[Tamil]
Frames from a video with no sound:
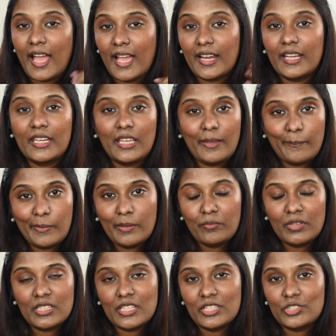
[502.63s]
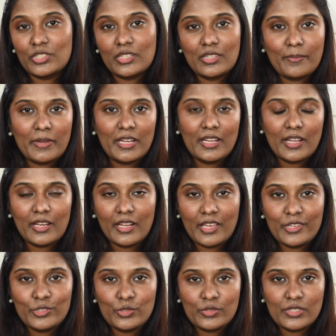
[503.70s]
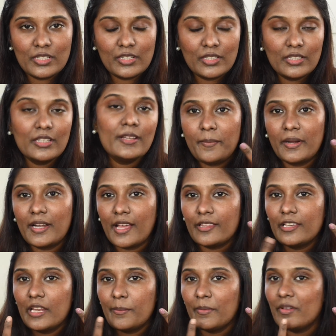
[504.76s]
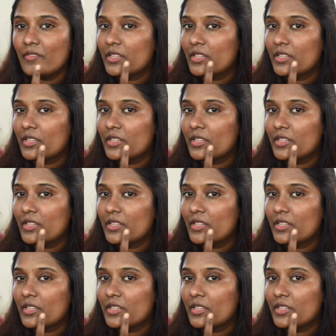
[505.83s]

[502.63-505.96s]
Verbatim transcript: ஆக்னி பிக்மெண்டேஷன் கான்ஸ்டிபேஷன் இந்த மாதிரி நிறைய இஷ்யூஸ் இருக்குது பட் அதுலேயுமே